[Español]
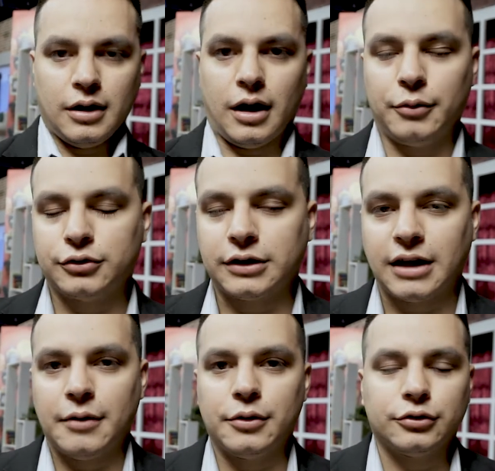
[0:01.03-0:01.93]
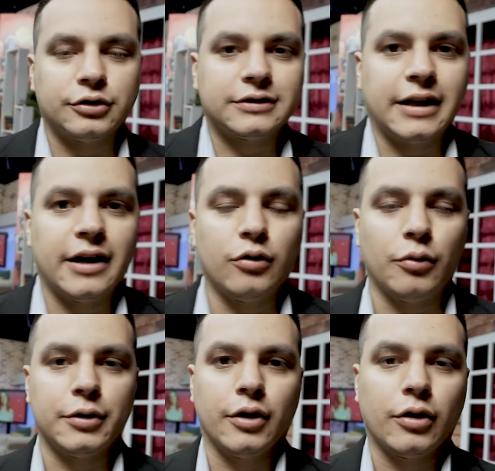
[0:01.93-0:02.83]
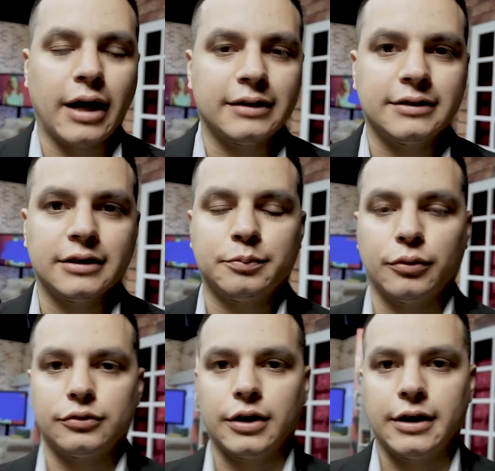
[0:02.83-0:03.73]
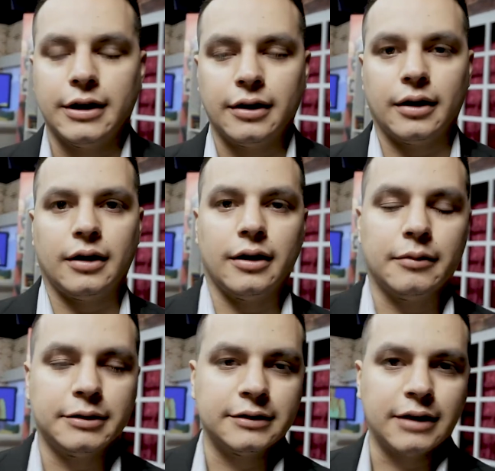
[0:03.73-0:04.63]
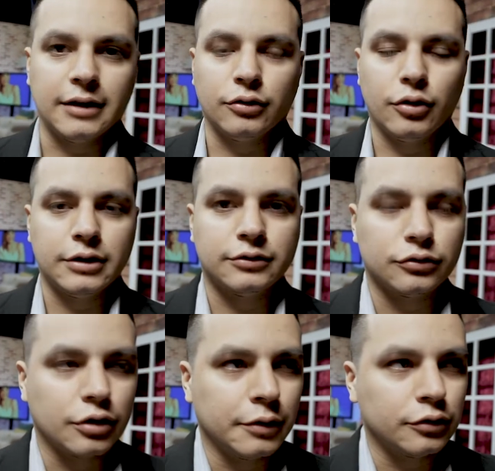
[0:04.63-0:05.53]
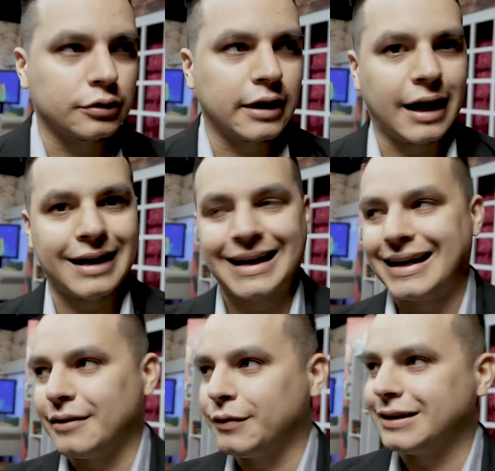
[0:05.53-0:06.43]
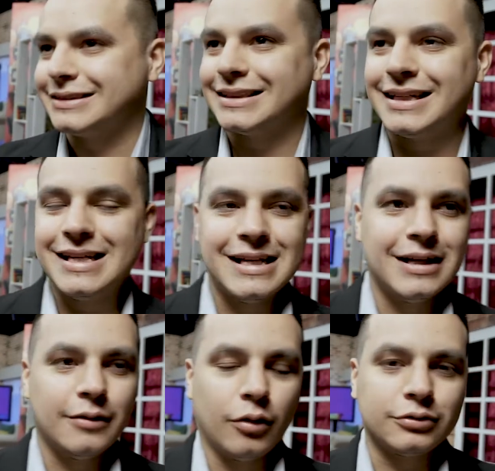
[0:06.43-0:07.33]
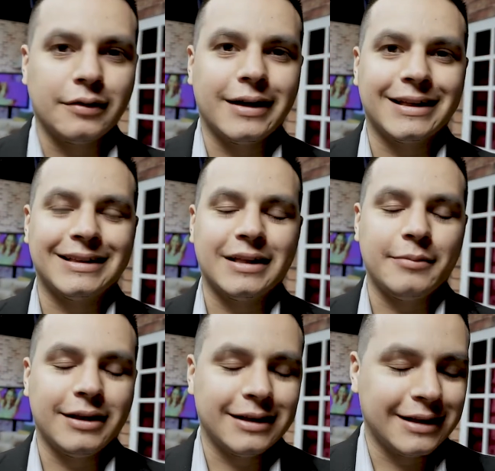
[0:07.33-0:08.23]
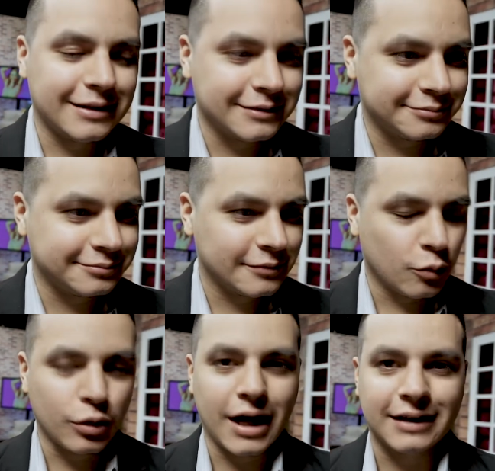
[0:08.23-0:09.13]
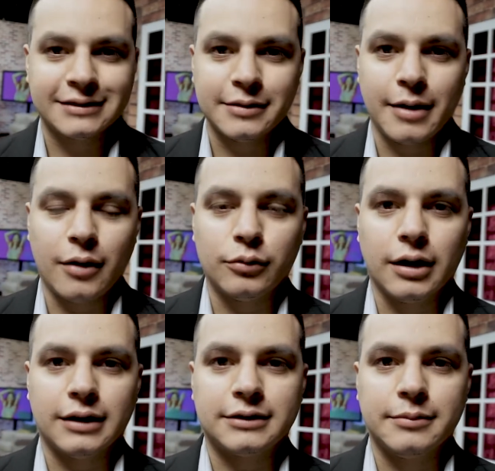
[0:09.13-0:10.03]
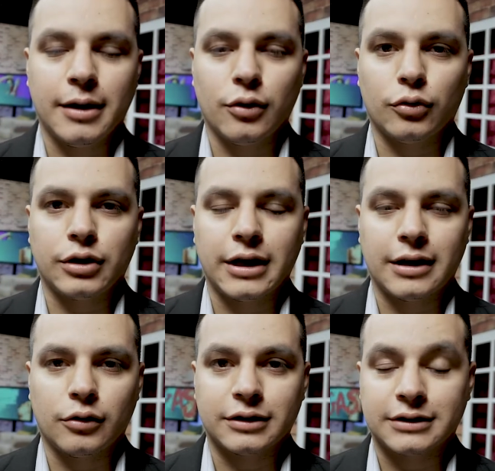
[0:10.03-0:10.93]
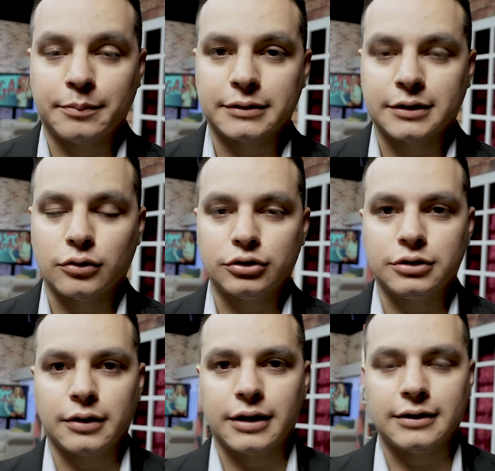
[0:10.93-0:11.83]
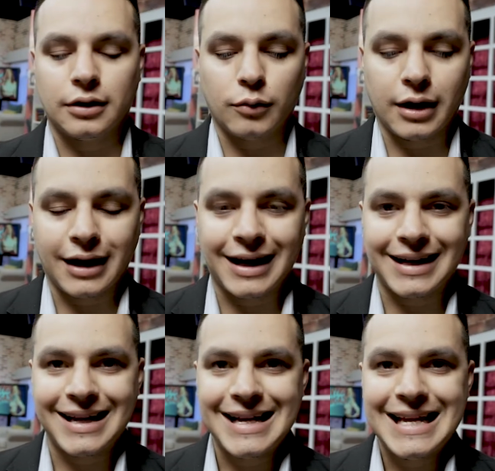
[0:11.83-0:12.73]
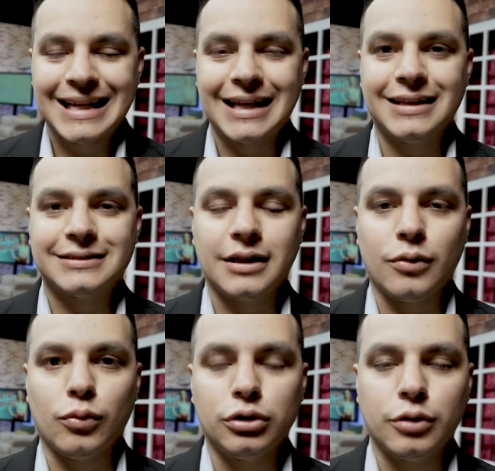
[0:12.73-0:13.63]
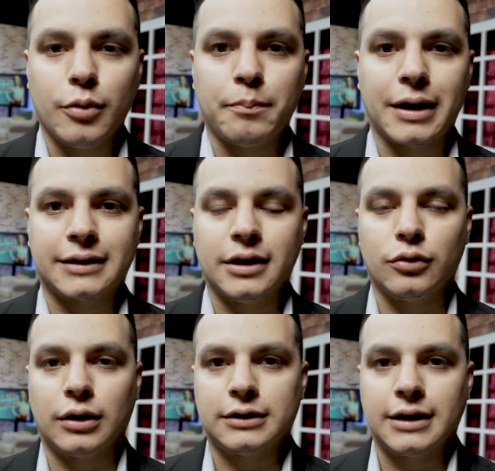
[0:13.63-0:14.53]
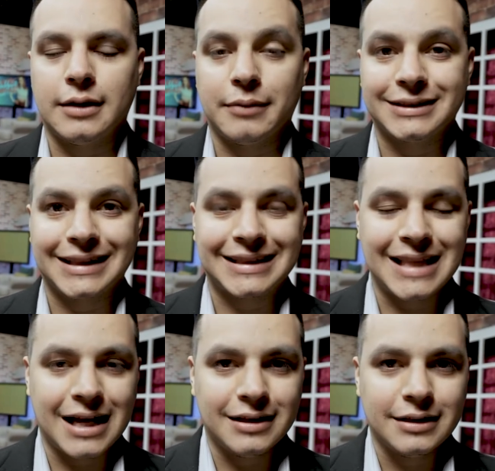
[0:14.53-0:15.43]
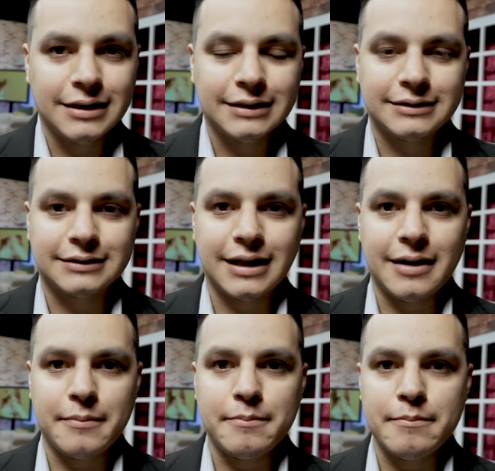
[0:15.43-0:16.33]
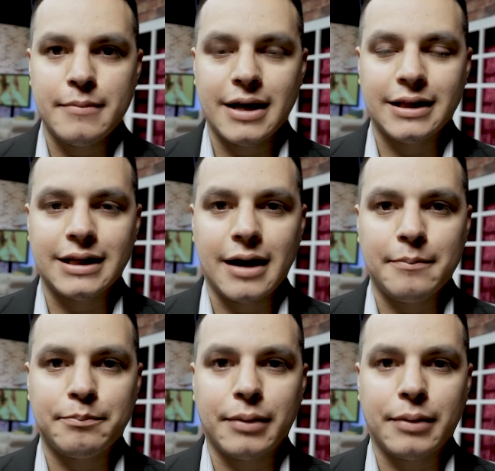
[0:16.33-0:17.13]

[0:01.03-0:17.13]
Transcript: Amigos, ¿qué tal? Bienvenidos a este nuevo video. Gracias por seguir eh, visitando y suscribiéndote al canal. Fíjense, vamos a hablar del tema de una lástima, una lástima lo de lo que está pasando con Chivas Real del Guadalajara, que en este último partido ante el Mazatlán se medirán